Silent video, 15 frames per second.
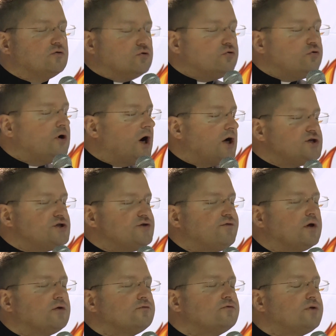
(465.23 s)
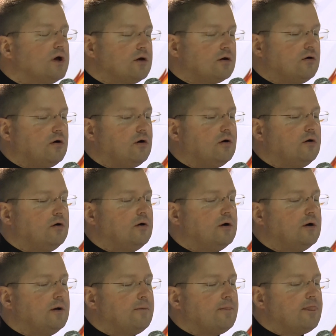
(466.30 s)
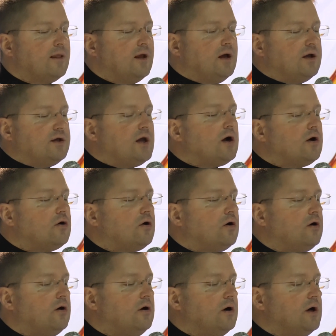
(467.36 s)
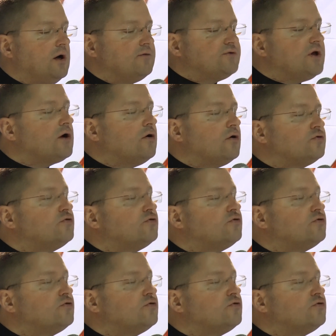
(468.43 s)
Ducha Świętego jako tego,